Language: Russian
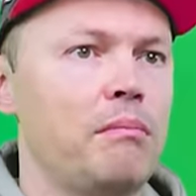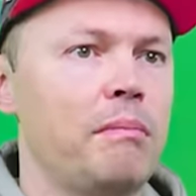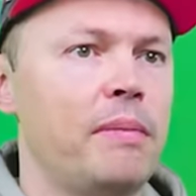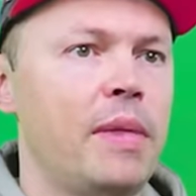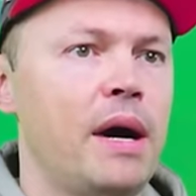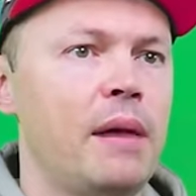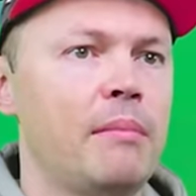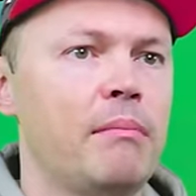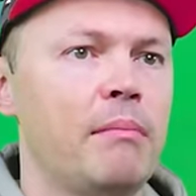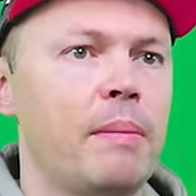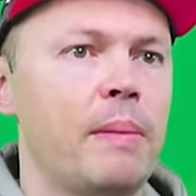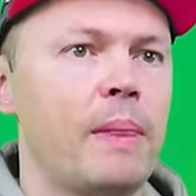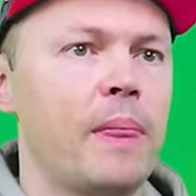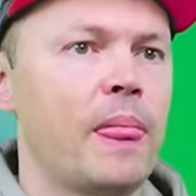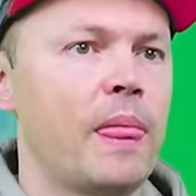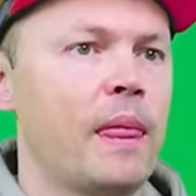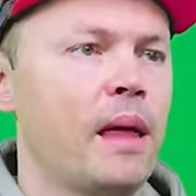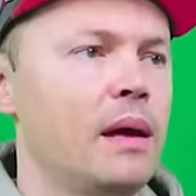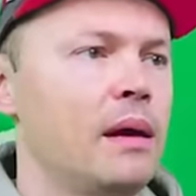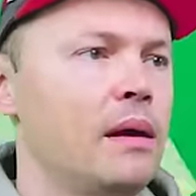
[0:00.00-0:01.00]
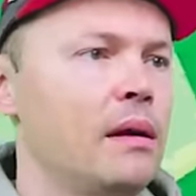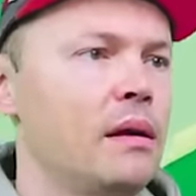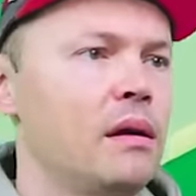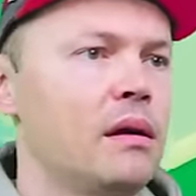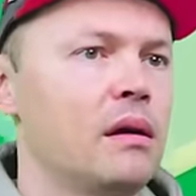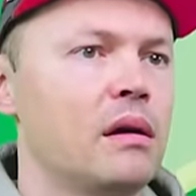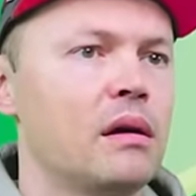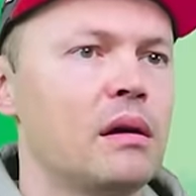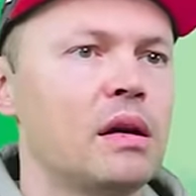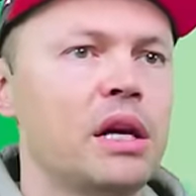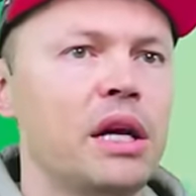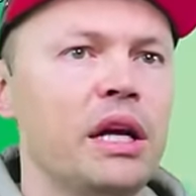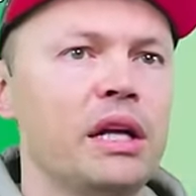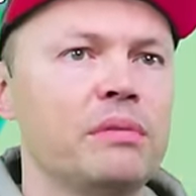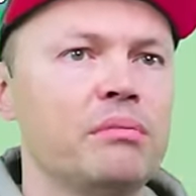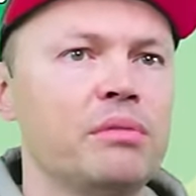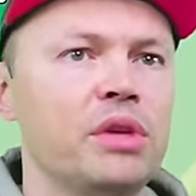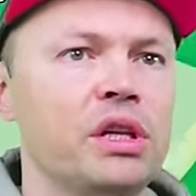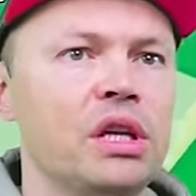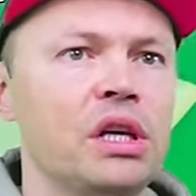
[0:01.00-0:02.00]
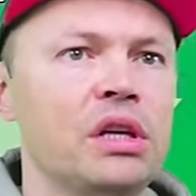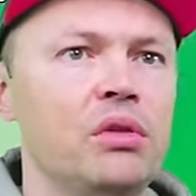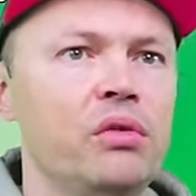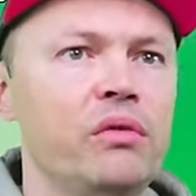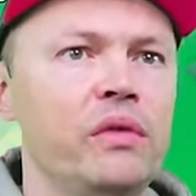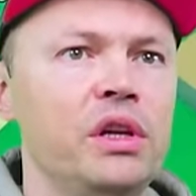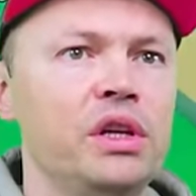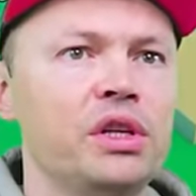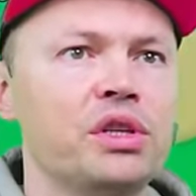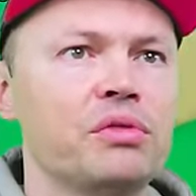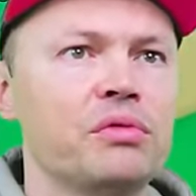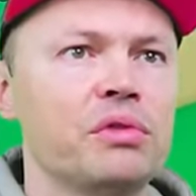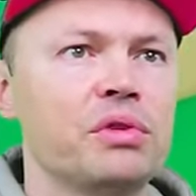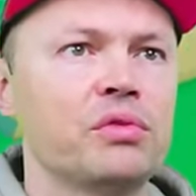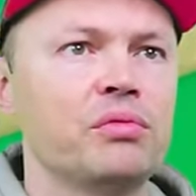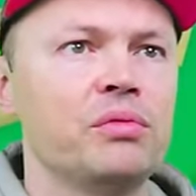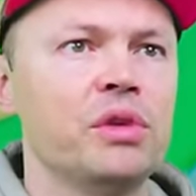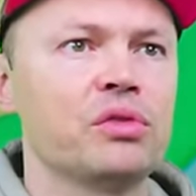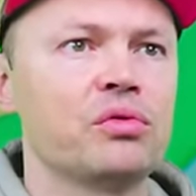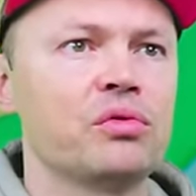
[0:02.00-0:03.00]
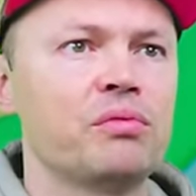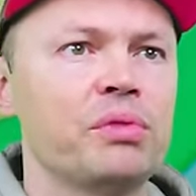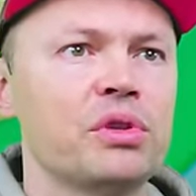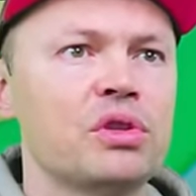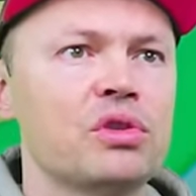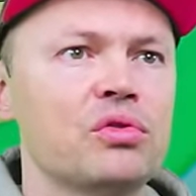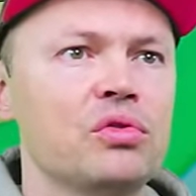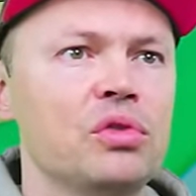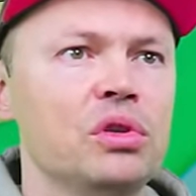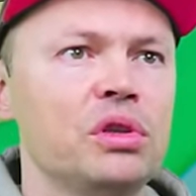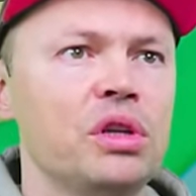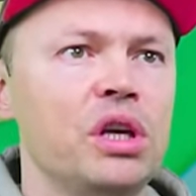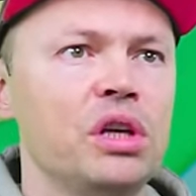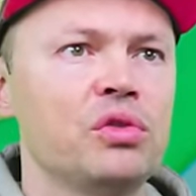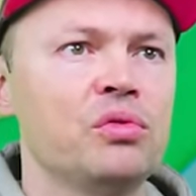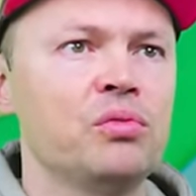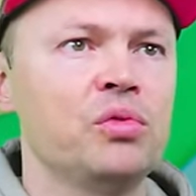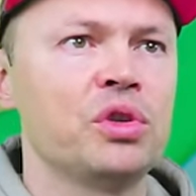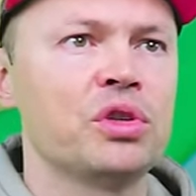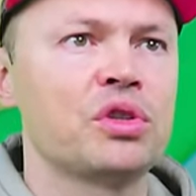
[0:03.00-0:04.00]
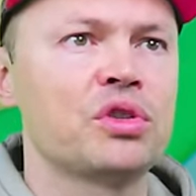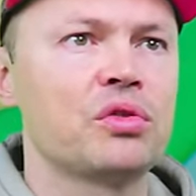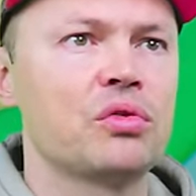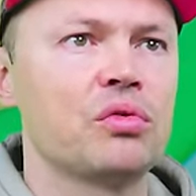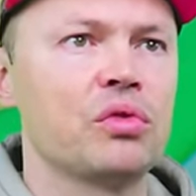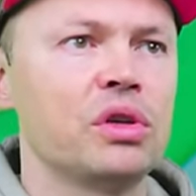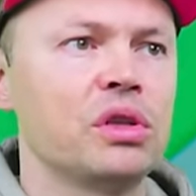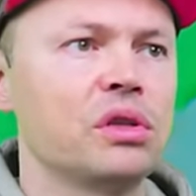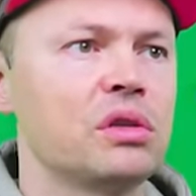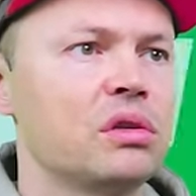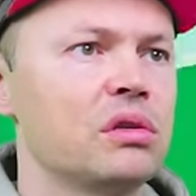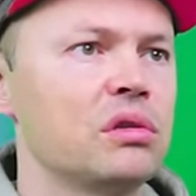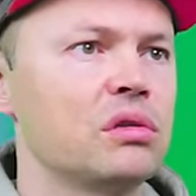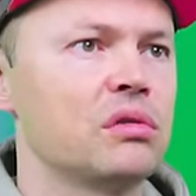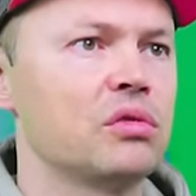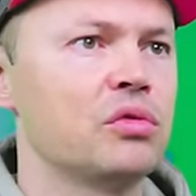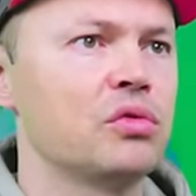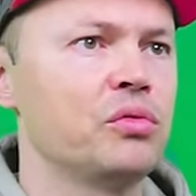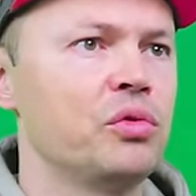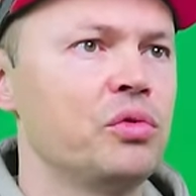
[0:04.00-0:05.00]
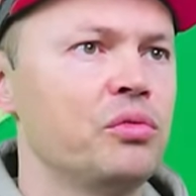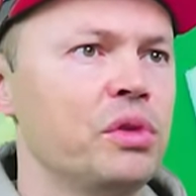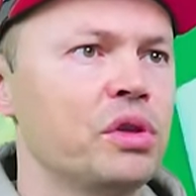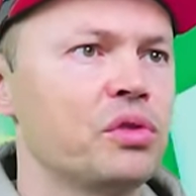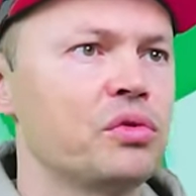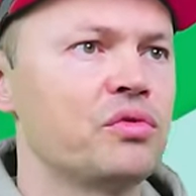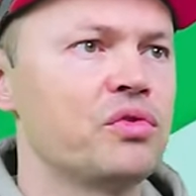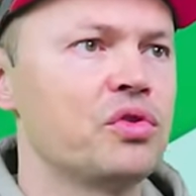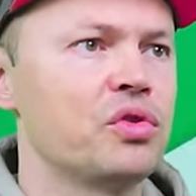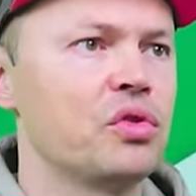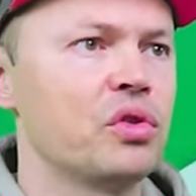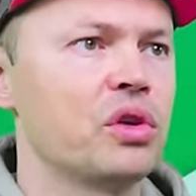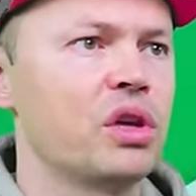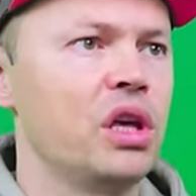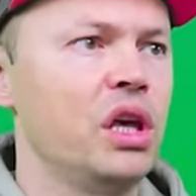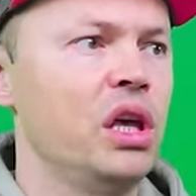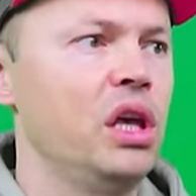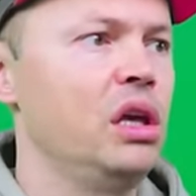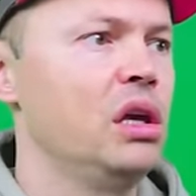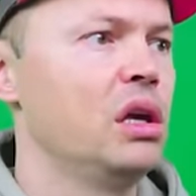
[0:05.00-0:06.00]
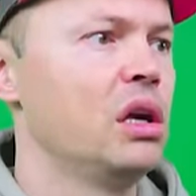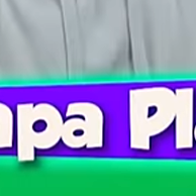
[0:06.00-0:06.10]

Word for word: Пам. Рейд мне надо увеличивать? У меня тут 500, я думаю, не стоит. Думаю, у меня тут все окей.